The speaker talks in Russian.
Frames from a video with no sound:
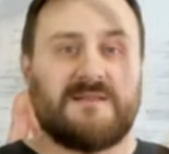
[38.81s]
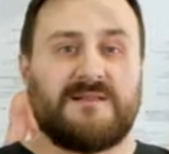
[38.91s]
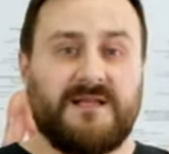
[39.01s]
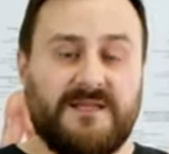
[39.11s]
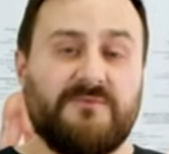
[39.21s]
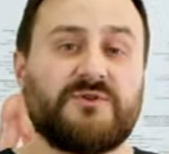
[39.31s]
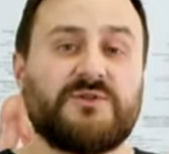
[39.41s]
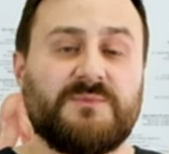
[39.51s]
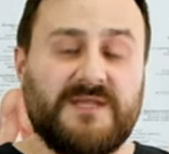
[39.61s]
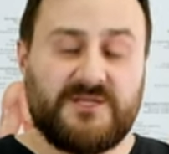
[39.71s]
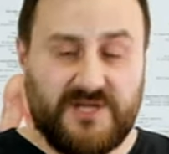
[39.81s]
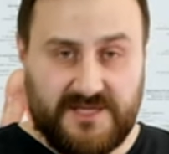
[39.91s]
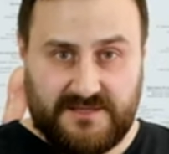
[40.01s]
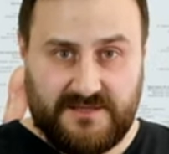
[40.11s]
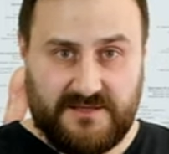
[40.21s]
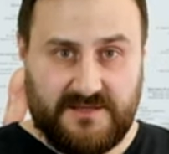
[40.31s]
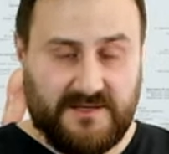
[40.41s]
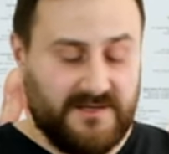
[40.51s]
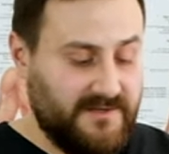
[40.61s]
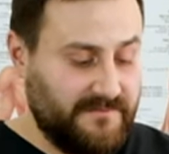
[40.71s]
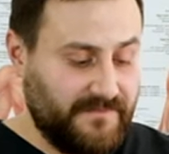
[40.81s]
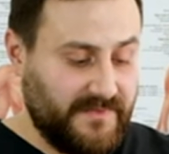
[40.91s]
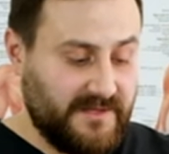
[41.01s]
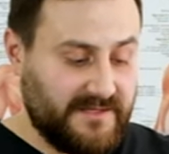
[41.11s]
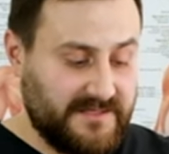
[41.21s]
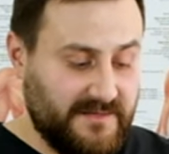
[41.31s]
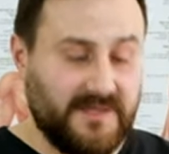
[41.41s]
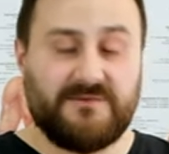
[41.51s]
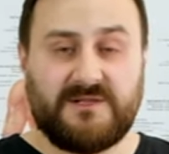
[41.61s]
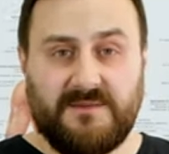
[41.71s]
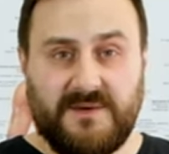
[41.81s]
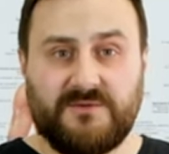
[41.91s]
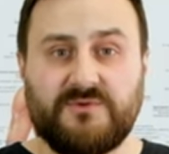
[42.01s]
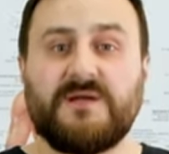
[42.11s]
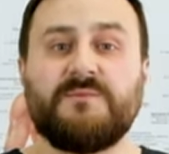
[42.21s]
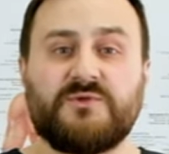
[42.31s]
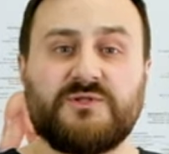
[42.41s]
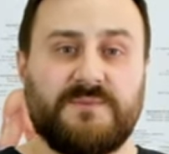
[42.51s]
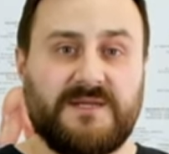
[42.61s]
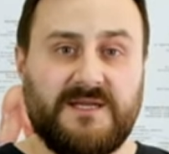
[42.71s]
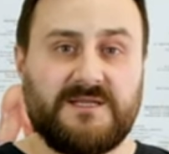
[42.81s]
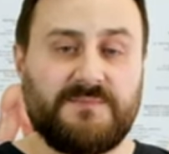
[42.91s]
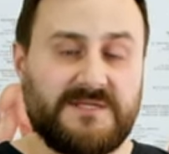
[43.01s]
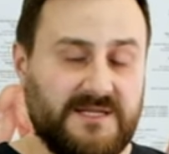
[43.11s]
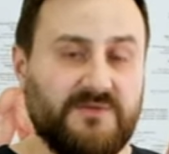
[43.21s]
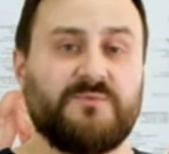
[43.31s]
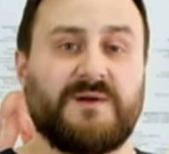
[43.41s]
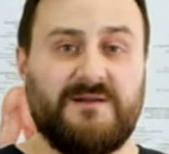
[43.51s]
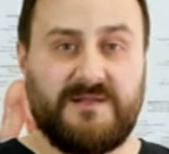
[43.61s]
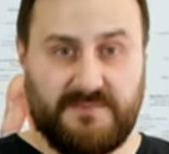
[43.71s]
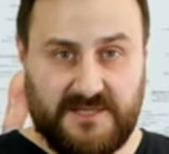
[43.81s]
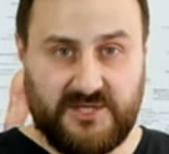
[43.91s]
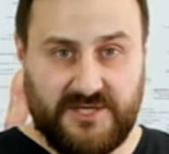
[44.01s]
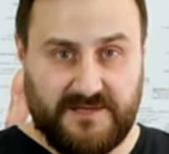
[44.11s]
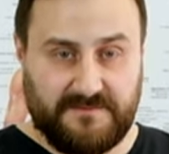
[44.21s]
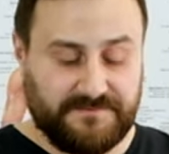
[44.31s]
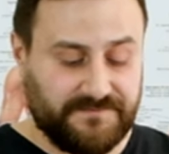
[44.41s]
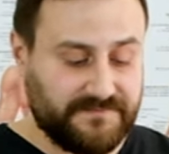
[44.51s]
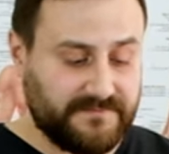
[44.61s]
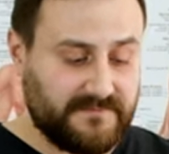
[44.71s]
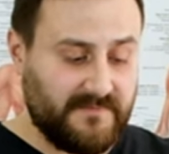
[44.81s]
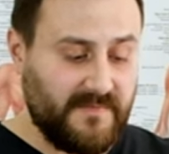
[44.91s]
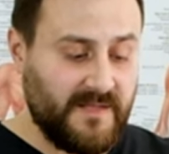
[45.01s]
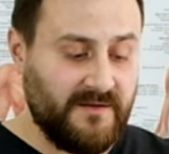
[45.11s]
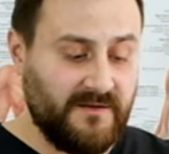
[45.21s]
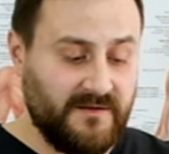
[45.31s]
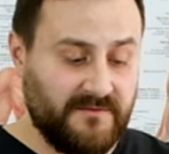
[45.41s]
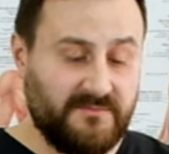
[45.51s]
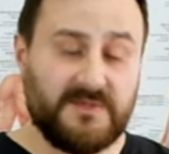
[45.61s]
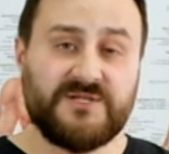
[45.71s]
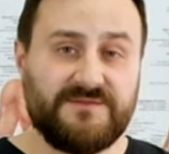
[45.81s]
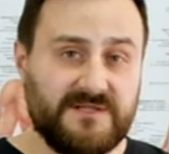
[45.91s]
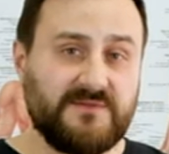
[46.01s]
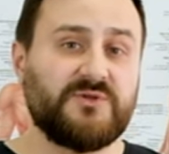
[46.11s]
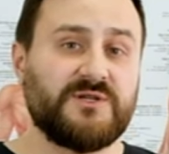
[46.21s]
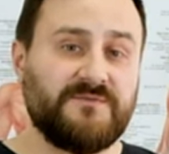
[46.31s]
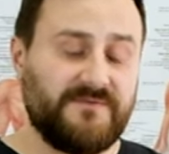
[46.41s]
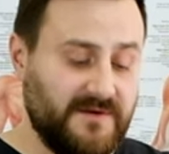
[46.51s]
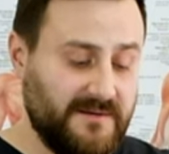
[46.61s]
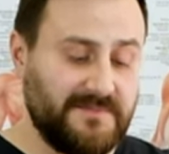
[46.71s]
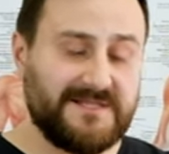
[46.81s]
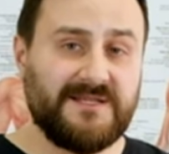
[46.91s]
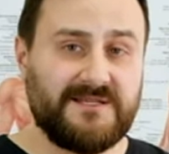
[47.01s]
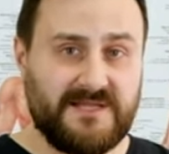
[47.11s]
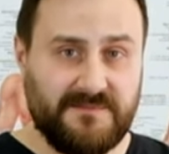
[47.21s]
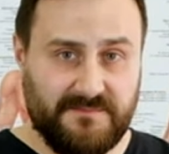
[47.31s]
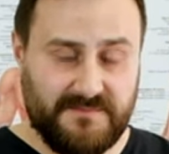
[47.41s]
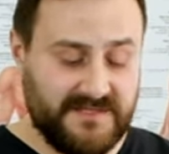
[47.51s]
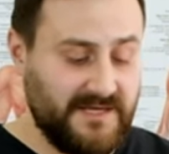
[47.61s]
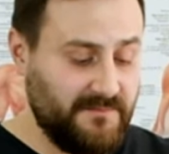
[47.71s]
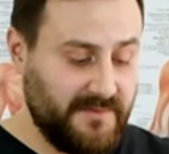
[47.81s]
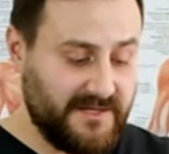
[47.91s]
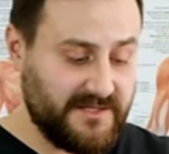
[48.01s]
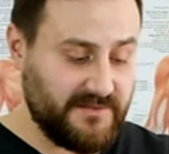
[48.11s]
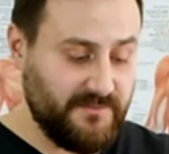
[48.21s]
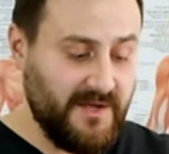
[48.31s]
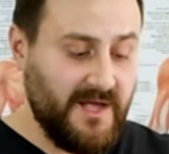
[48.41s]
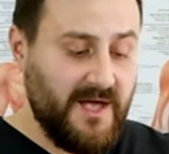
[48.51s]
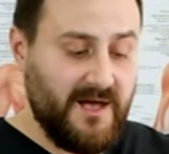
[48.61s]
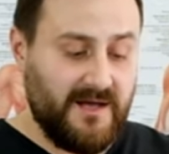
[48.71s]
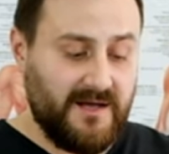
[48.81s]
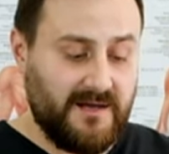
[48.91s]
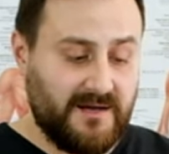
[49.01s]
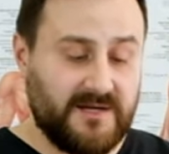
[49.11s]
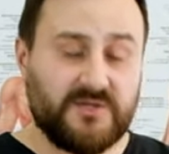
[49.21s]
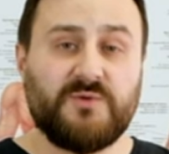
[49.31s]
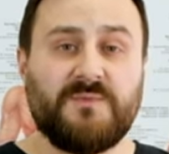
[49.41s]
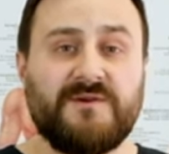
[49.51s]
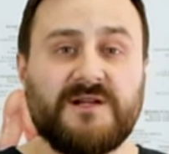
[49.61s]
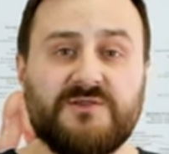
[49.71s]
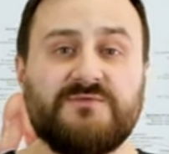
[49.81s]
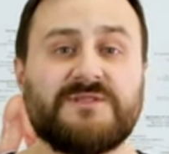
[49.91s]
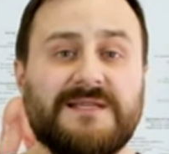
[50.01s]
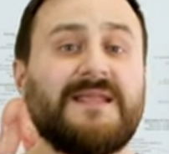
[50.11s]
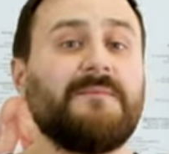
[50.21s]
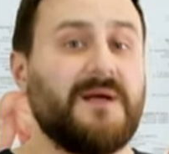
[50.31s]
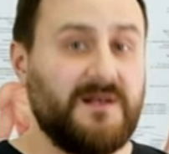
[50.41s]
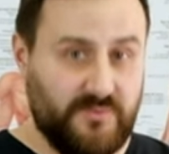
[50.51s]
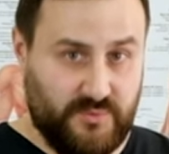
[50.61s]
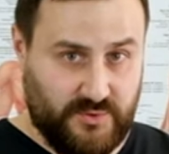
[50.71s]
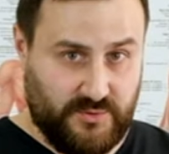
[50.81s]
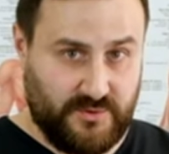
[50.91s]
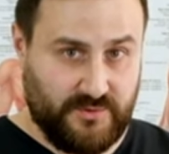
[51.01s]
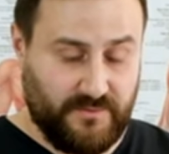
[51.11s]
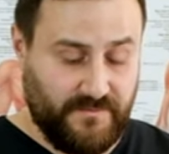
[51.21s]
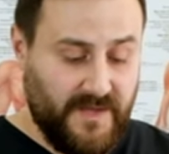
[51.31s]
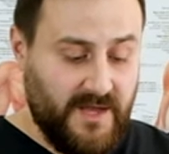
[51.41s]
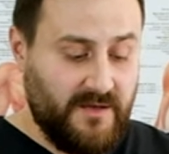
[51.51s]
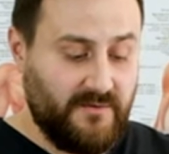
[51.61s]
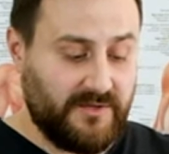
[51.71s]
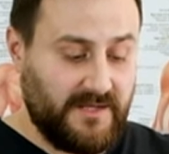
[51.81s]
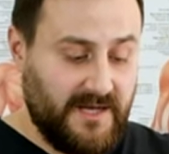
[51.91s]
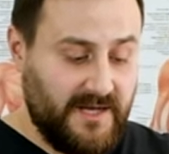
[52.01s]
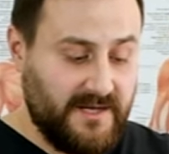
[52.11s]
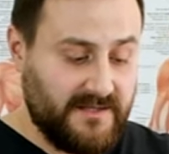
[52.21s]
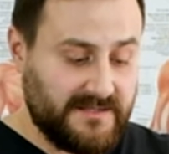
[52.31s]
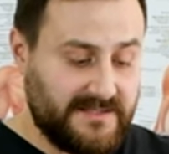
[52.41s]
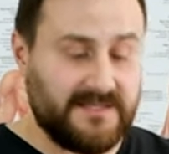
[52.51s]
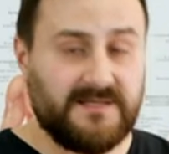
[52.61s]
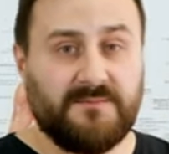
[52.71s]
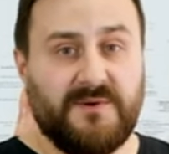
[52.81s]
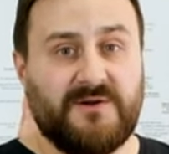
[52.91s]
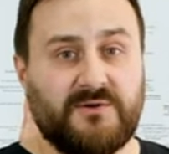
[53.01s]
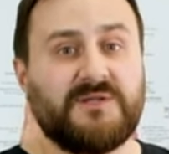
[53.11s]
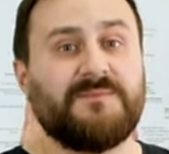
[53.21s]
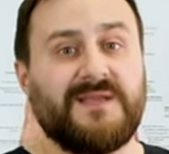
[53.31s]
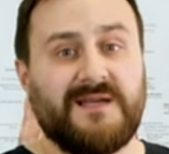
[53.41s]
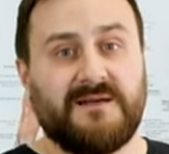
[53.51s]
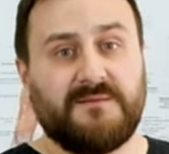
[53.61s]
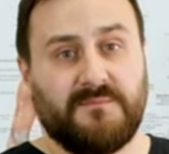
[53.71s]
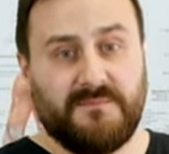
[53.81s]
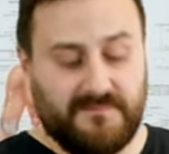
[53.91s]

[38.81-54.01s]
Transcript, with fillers: Для того, чтобы начать э, разрабатывать лопатку, нам нужно придать пациенту правильное положение – а, в большинстве случаев а, пациенты с, гем... гемипарезом а, хорошо поворачиваются на больную сторону, вот, а с поворотом на